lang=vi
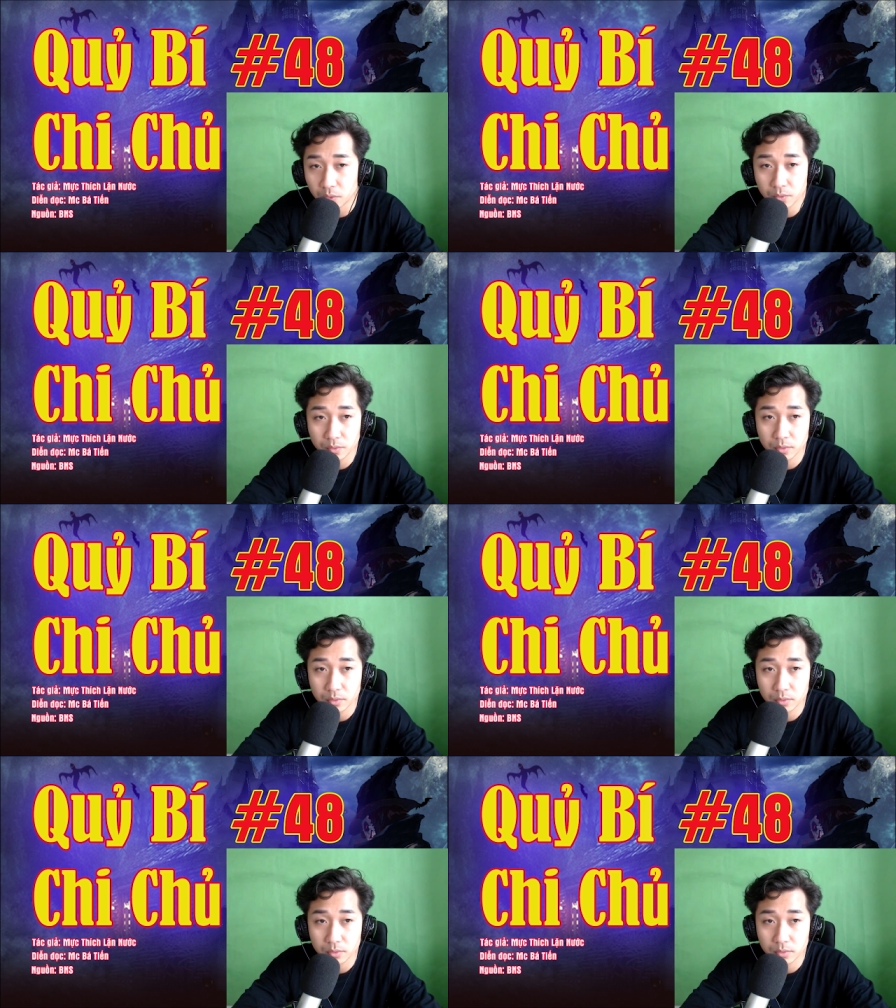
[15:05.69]
Chà,
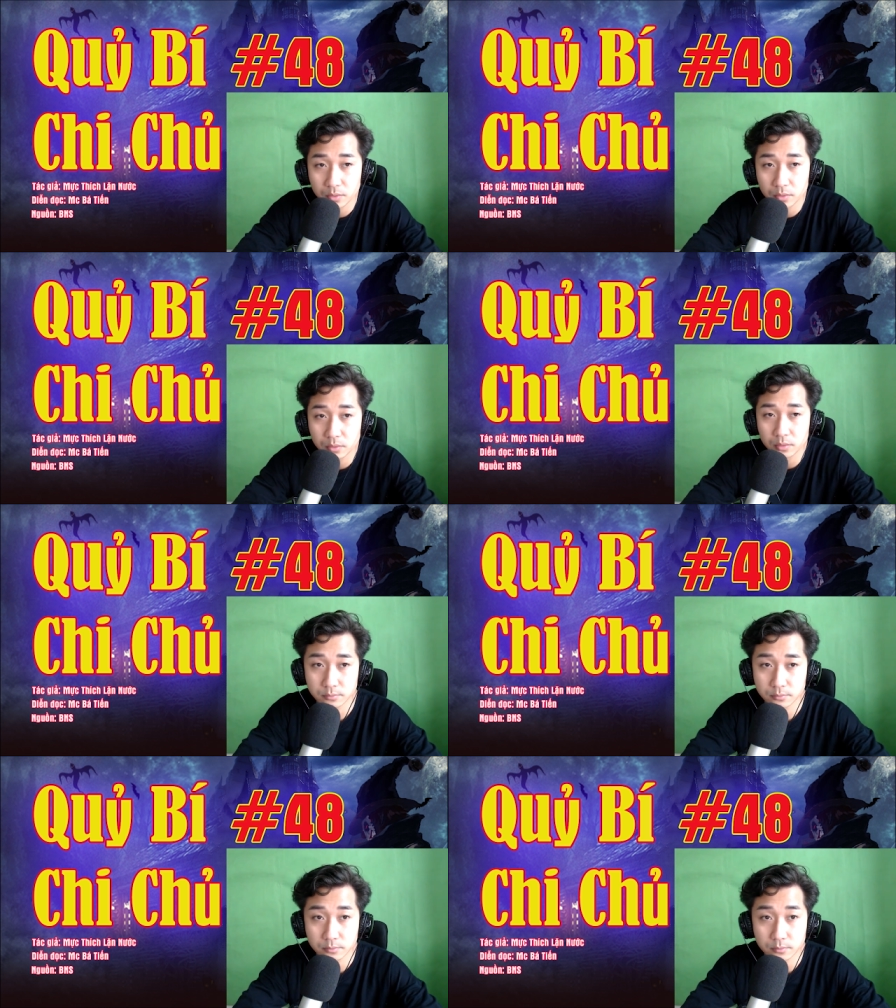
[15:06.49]
thuê
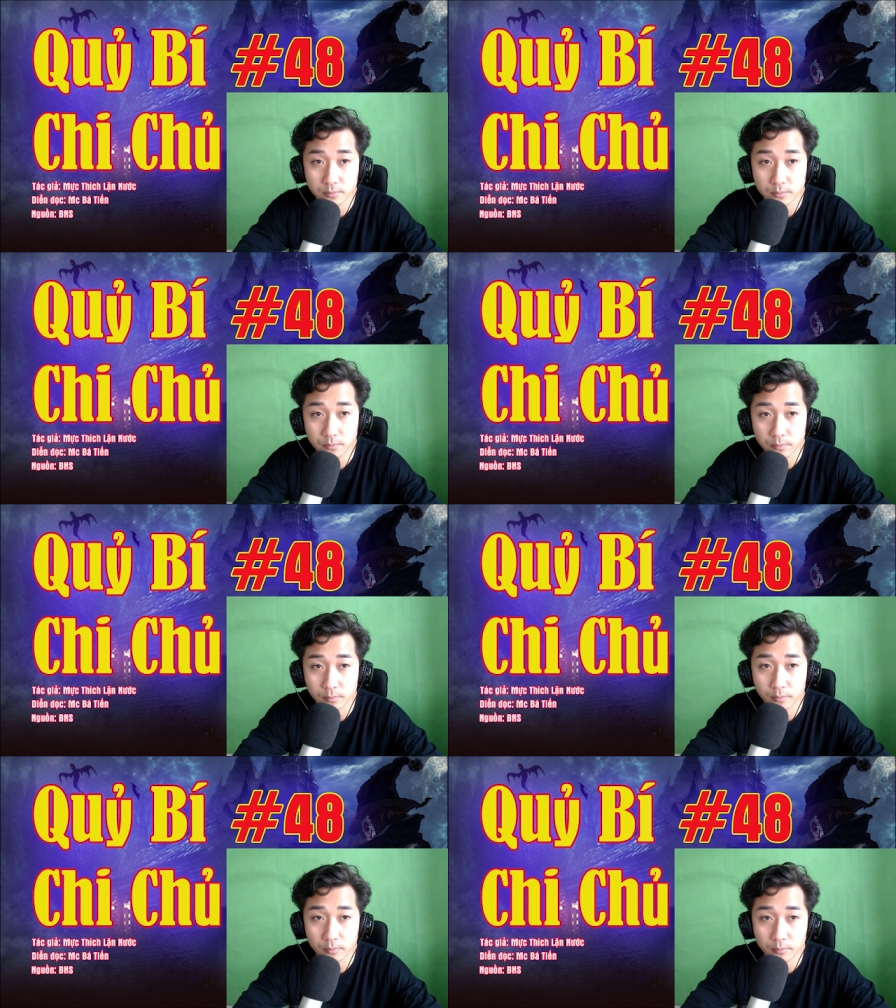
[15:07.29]
sân tennis
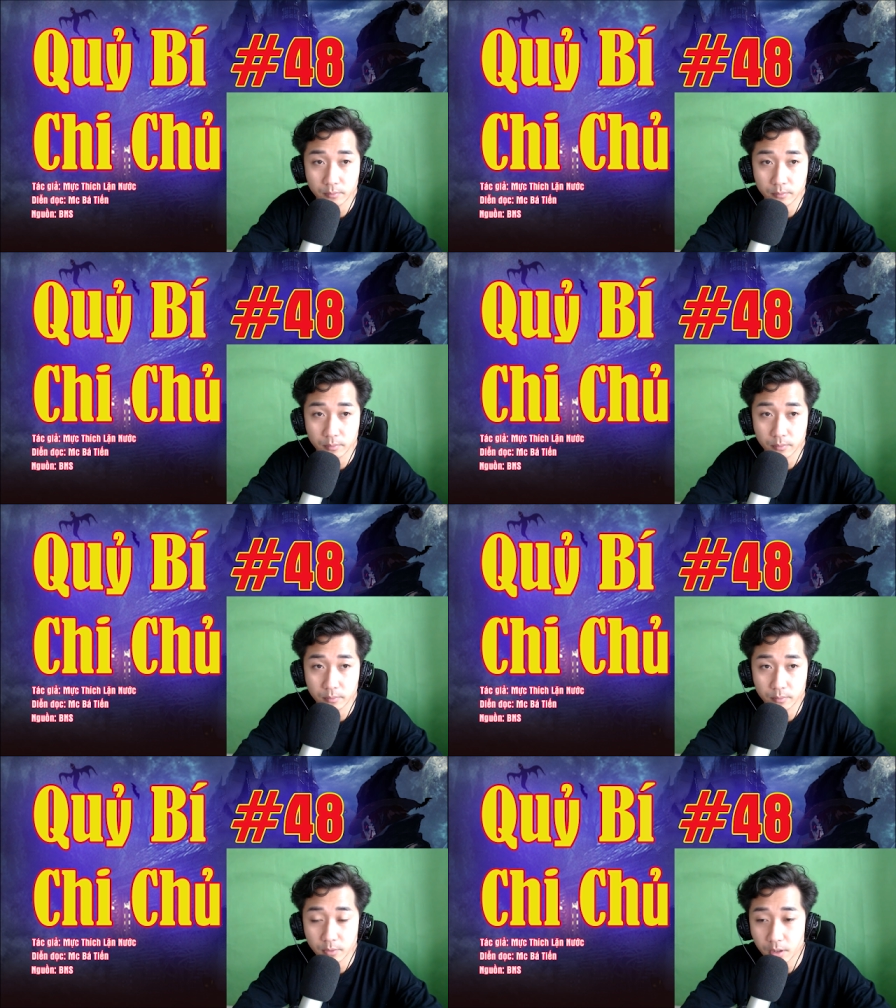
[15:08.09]
Cũng không tệ
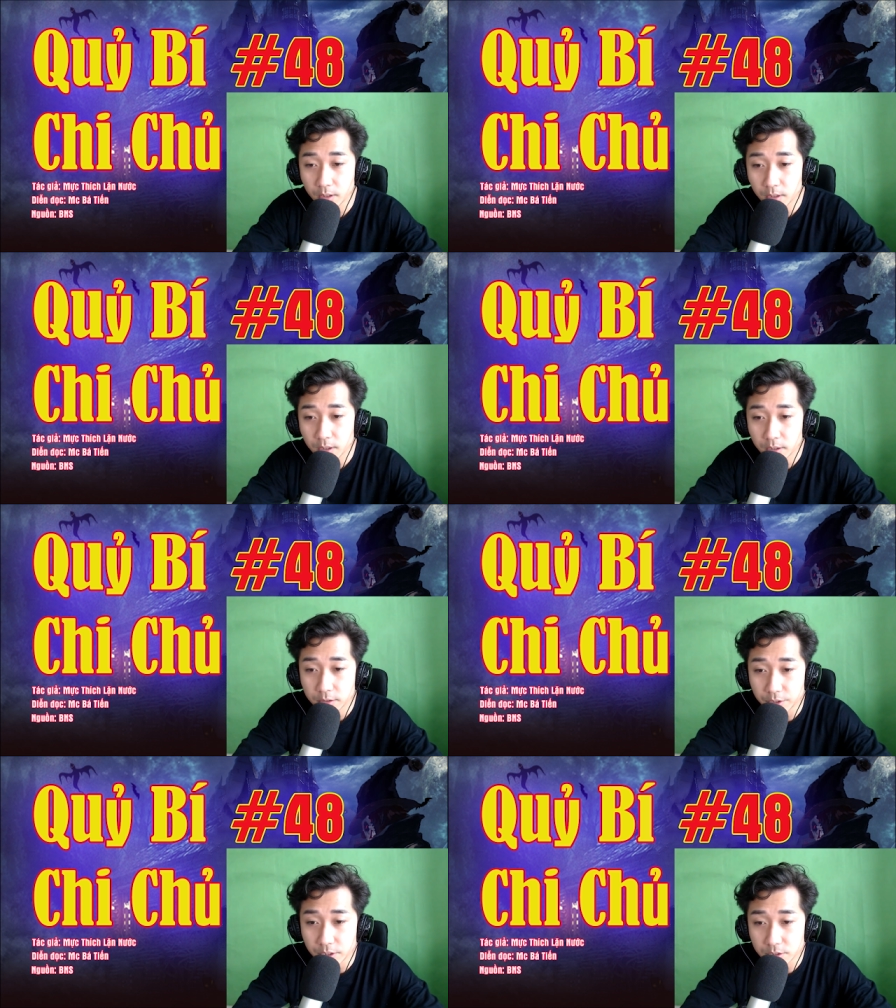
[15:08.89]
nha. Cái
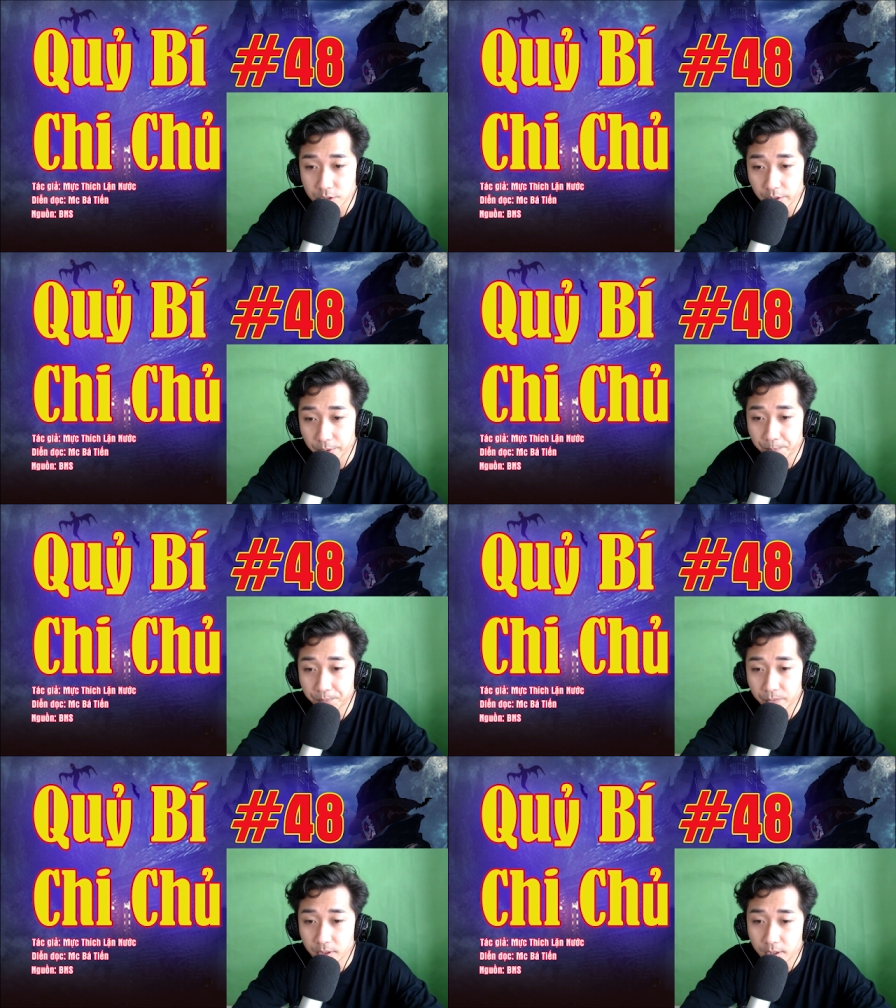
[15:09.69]
này có thể cân nhắc
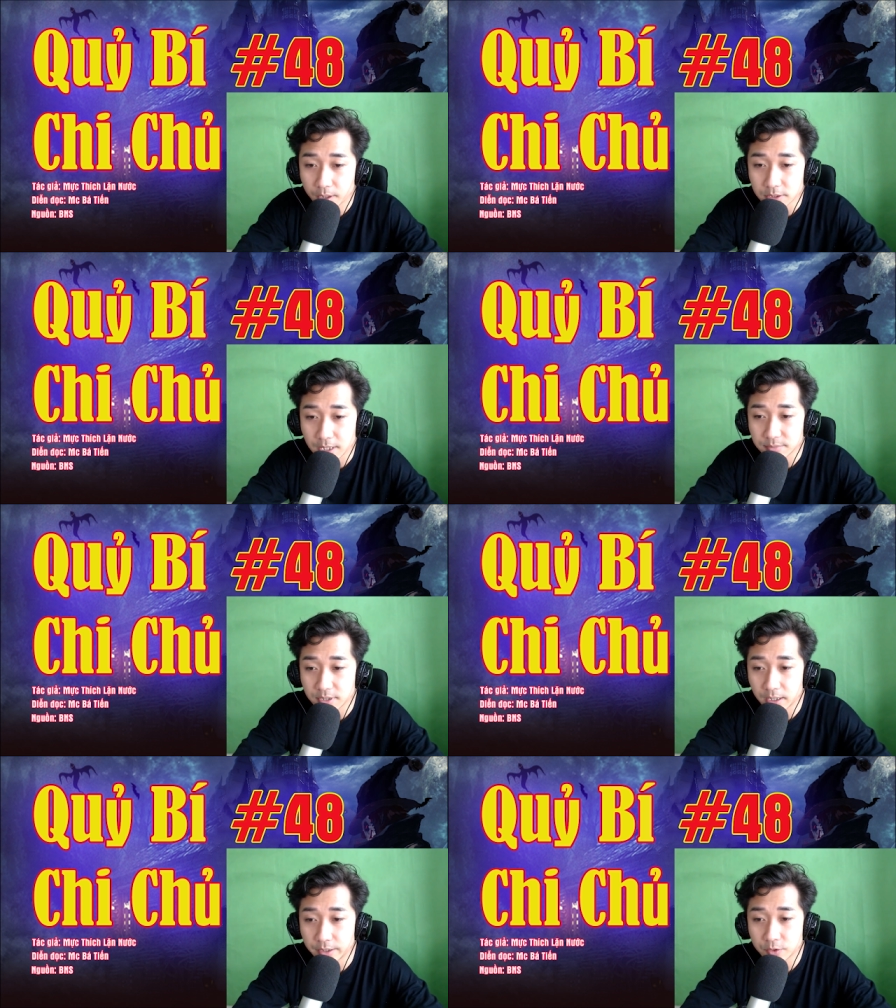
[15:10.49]
được.
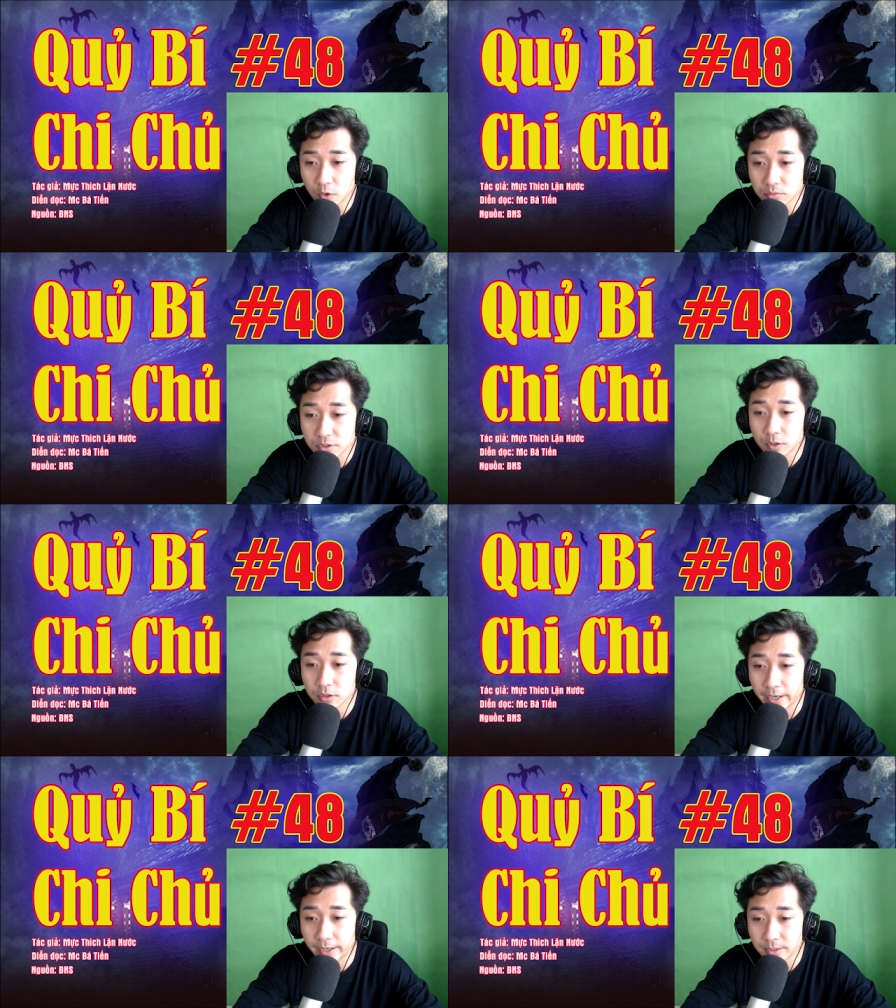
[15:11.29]
Đây là một trò giải
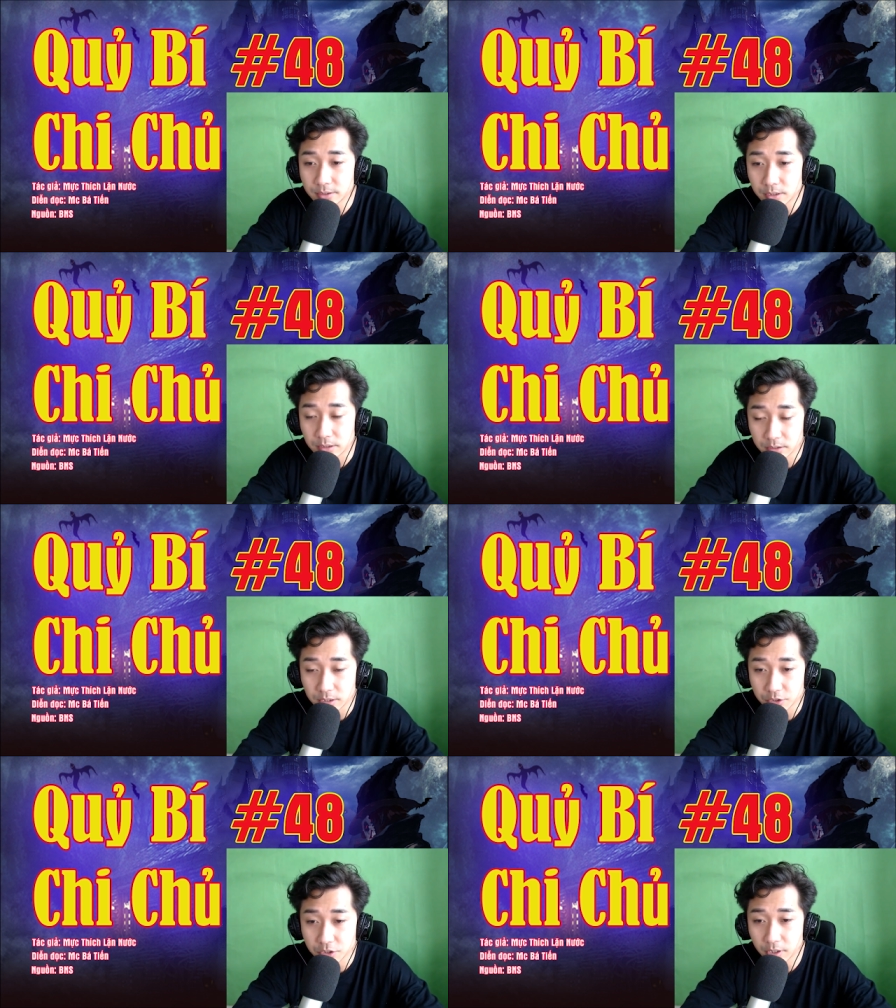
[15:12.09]
trí lúc rảnh
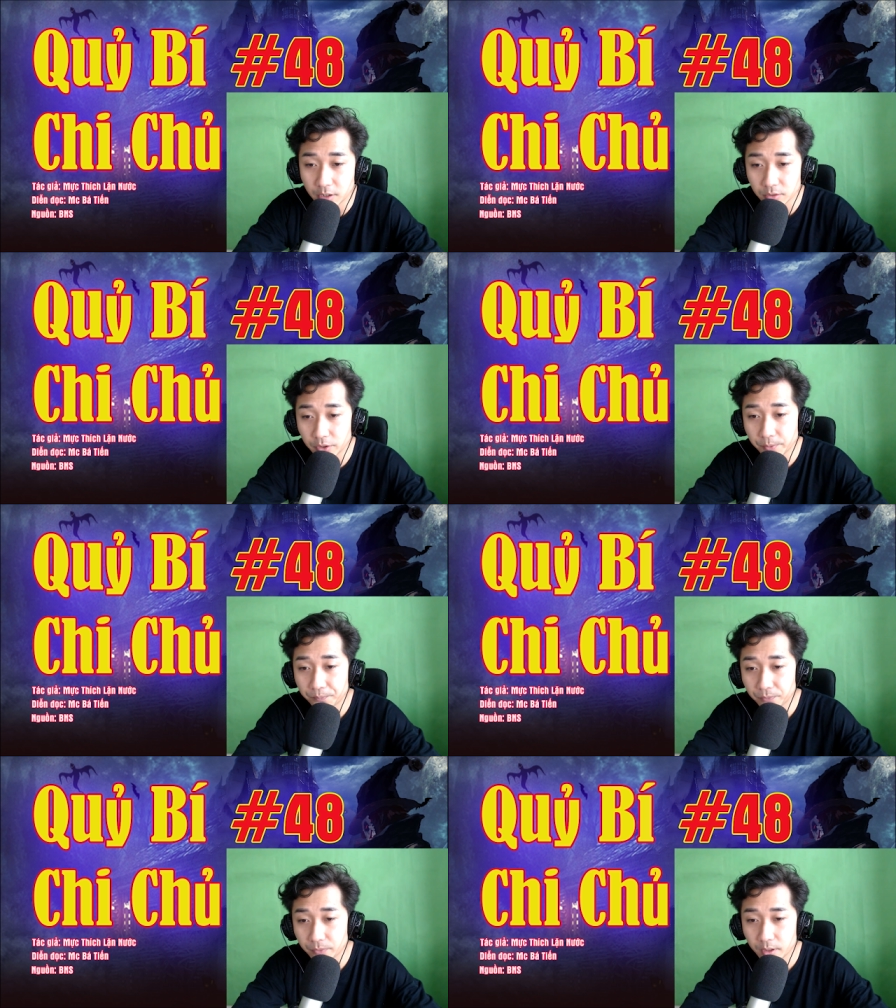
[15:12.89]
rỗi của giai cấp
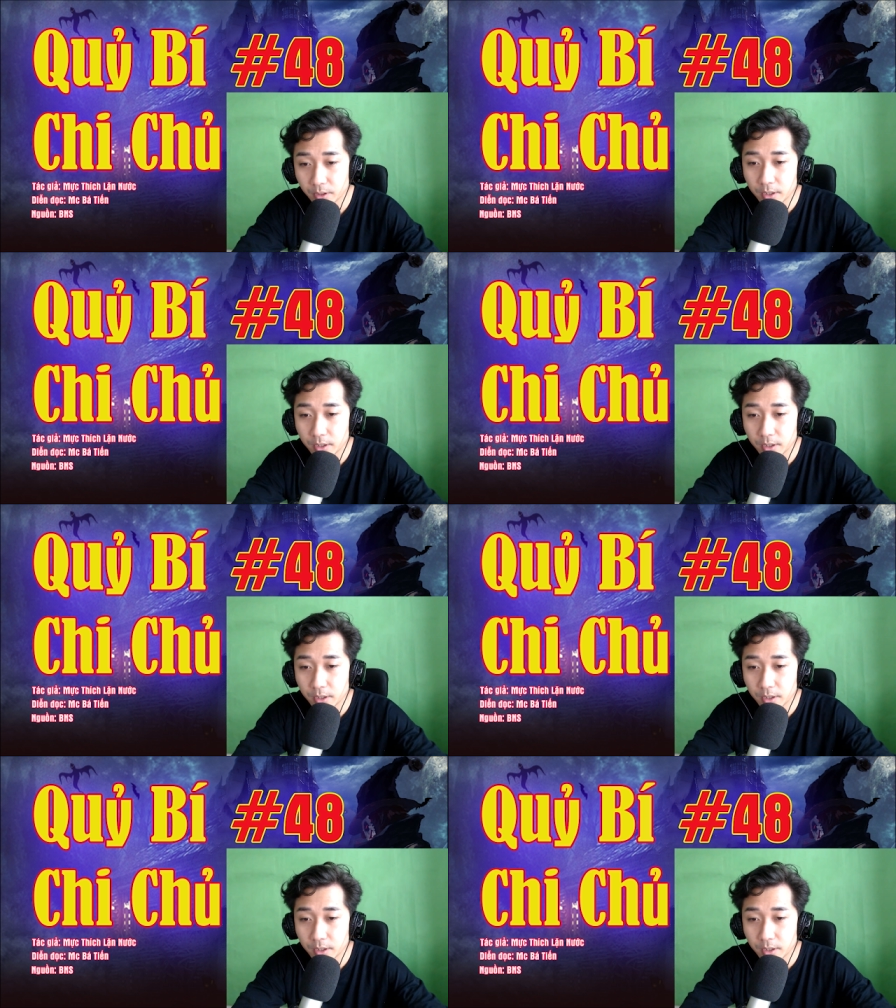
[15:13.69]
trung lưu.